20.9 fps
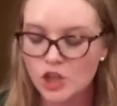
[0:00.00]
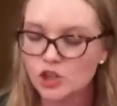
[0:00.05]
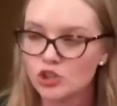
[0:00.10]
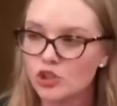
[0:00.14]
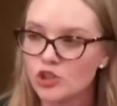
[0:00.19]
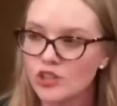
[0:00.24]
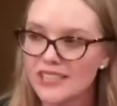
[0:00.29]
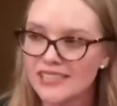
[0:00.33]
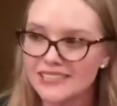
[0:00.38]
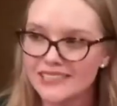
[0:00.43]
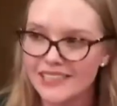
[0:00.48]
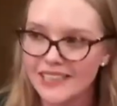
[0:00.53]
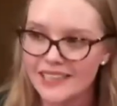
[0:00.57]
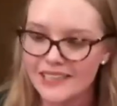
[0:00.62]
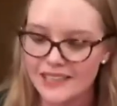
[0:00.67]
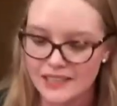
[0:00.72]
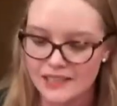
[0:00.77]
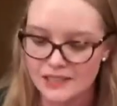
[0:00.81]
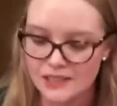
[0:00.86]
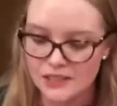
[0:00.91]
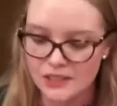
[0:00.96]
Todas
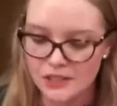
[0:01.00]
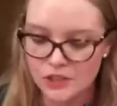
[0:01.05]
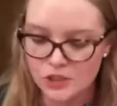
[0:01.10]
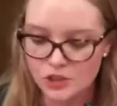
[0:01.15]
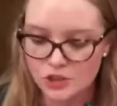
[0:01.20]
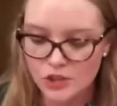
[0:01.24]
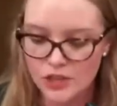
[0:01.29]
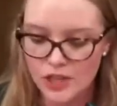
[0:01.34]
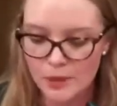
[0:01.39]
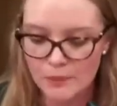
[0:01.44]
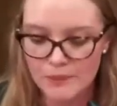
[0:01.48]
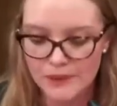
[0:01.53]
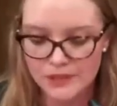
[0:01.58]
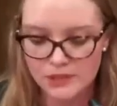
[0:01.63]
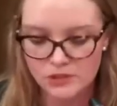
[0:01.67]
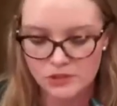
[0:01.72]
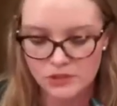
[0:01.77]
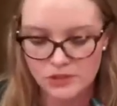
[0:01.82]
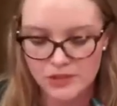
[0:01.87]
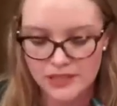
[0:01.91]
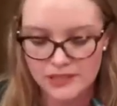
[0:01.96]
ellas son las
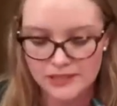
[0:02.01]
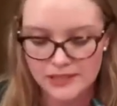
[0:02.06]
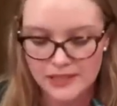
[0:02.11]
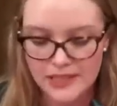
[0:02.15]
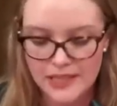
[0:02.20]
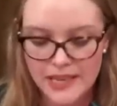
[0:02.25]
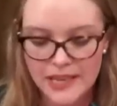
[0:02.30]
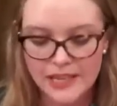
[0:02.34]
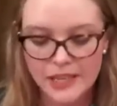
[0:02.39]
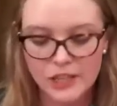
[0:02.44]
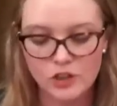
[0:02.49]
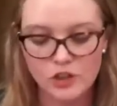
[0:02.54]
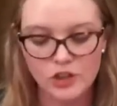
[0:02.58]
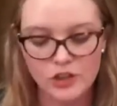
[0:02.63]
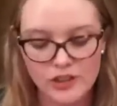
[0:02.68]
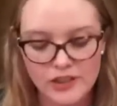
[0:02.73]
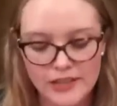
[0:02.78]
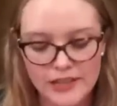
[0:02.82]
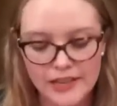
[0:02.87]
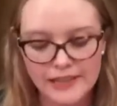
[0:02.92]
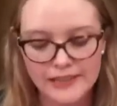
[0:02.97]
personas que
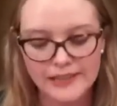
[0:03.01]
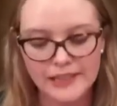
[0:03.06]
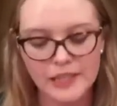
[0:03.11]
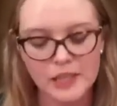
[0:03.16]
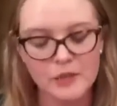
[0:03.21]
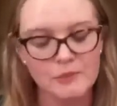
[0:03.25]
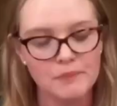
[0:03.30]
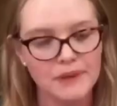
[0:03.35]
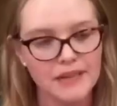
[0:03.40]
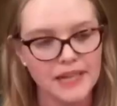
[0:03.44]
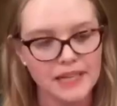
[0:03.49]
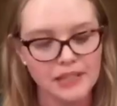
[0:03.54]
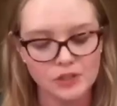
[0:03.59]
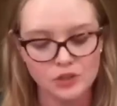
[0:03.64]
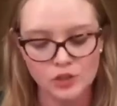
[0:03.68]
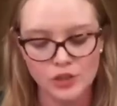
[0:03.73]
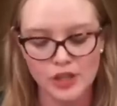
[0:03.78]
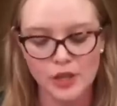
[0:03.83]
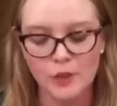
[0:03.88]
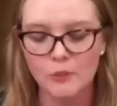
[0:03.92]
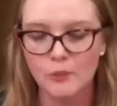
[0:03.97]
hoy día están
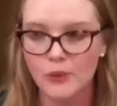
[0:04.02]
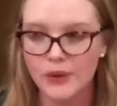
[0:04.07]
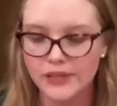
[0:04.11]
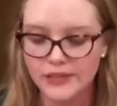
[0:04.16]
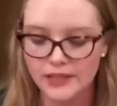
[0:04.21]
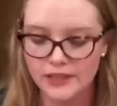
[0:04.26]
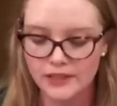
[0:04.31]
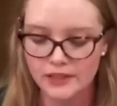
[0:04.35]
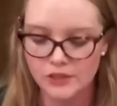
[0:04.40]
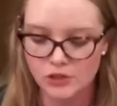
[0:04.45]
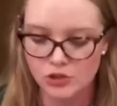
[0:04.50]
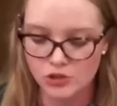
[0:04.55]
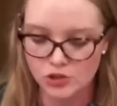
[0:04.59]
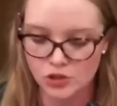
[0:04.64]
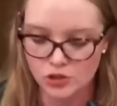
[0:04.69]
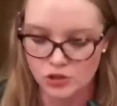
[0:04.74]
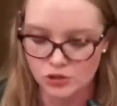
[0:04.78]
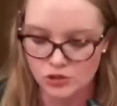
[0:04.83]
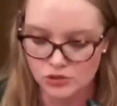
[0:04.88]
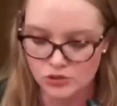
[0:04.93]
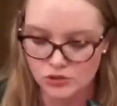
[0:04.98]
esperando respuestas de
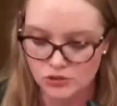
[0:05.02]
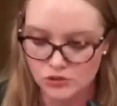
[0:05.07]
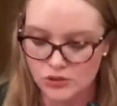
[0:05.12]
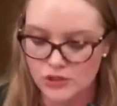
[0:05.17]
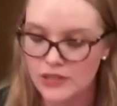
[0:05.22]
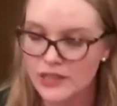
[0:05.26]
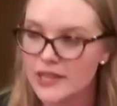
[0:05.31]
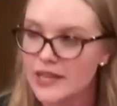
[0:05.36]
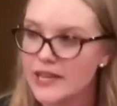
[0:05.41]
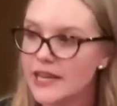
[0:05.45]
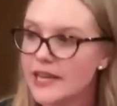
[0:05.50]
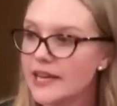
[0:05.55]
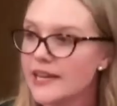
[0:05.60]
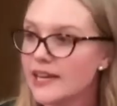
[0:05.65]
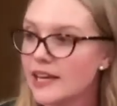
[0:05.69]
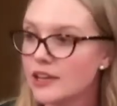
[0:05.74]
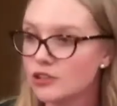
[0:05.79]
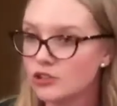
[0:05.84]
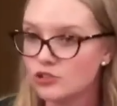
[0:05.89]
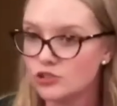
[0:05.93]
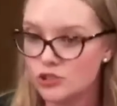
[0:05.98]
nosotros y
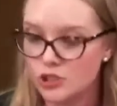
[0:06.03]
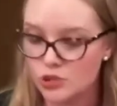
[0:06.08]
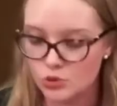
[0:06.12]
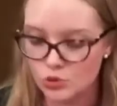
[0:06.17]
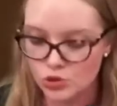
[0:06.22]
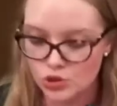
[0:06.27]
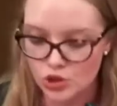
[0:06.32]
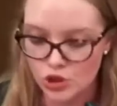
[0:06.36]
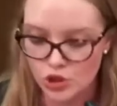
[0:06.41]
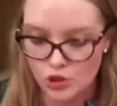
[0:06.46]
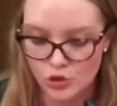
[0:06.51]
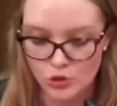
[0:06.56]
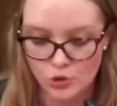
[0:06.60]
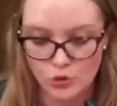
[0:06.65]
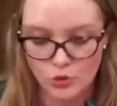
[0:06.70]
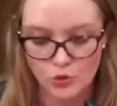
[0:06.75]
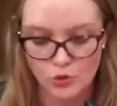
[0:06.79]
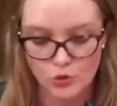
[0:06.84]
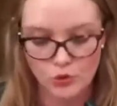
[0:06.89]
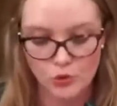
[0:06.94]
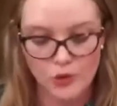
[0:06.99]
la Constitución
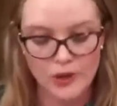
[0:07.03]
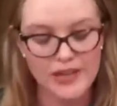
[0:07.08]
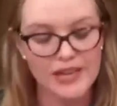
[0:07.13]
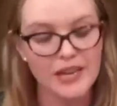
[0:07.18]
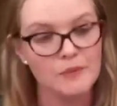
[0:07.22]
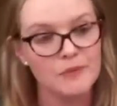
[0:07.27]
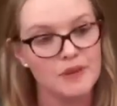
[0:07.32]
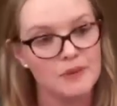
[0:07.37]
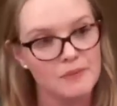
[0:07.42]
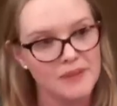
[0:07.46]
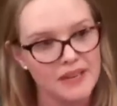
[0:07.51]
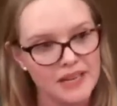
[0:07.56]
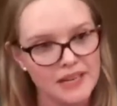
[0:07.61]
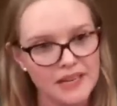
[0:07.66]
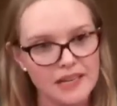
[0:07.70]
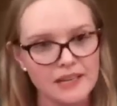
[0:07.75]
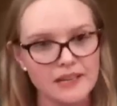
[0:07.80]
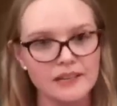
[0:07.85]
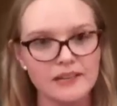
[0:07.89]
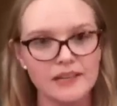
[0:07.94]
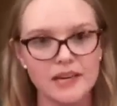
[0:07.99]
no es la
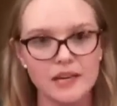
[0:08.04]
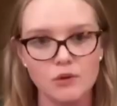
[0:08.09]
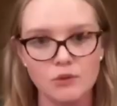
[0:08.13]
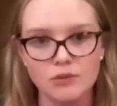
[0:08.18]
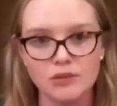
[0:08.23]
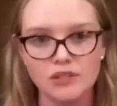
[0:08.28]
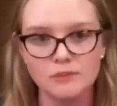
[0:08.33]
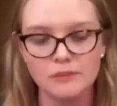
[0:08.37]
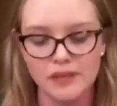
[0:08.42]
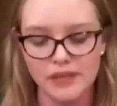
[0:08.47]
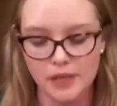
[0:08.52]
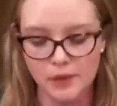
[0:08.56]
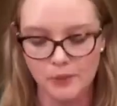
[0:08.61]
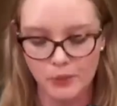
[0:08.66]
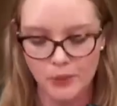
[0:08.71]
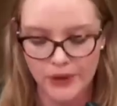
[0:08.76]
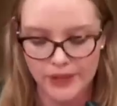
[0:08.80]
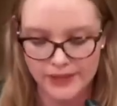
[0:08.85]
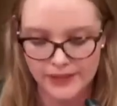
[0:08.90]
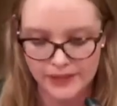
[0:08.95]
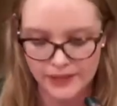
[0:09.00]
primera ni la última
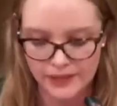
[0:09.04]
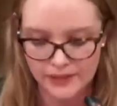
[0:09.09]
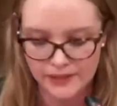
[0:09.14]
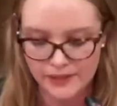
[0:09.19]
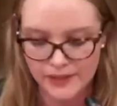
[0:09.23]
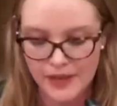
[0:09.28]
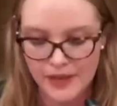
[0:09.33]
respuesta,